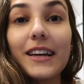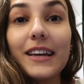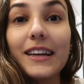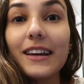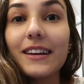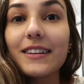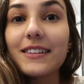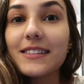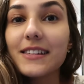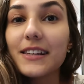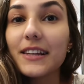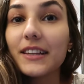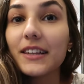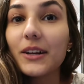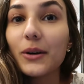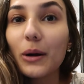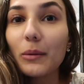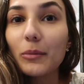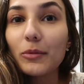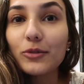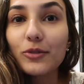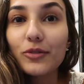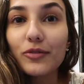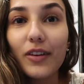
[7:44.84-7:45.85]
E assim, não
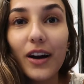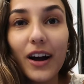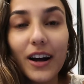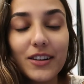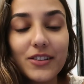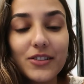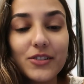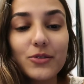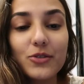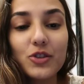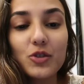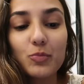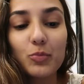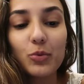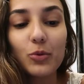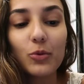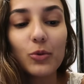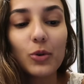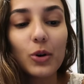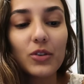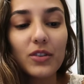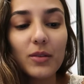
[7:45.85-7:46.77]
é muito fácil, tipo,